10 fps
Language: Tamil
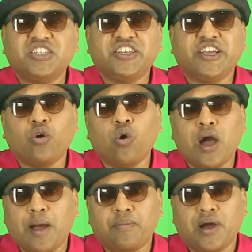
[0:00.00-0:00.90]
டிஜிஐ கோ
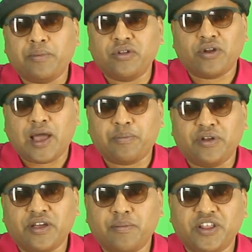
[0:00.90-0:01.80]
ஆப் அப்படின்னு ஒரு ஆப்
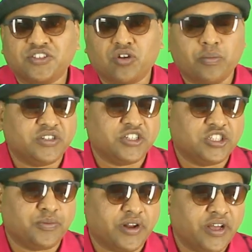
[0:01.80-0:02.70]
இருக்குது ப்ளே ஸ்டோரில் போய்
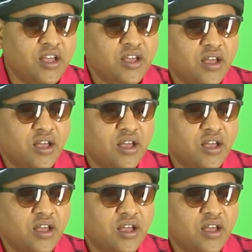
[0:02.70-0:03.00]
சர்ச் பண்ணுங்கள்